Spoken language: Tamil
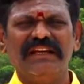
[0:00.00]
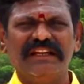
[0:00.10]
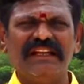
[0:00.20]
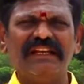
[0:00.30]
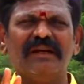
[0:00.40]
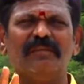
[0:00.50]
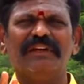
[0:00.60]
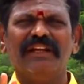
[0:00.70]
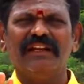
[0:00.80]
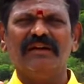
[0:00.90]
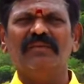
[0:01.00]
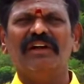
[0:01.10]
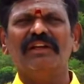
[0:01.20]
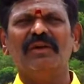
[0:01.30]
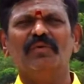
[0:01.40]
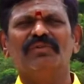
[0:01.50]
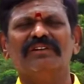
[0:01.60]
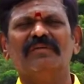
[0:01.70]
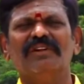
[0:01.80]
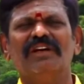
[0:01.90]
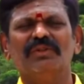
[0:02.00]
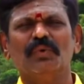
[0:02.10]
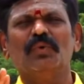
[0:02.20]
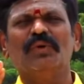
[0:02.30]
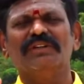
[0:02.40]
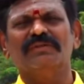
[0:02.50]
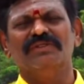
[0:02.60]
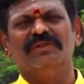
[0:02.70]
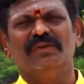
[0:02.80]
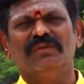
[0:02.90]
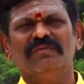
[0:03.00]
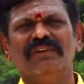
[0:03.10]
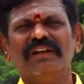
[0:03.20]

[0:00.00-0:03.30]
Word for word: இன்றைக்கி நம்ம என்ன மாதிரியான ஒரு சமுதாயத்தை உருவாக்கி வச்சுருக்கிறோம்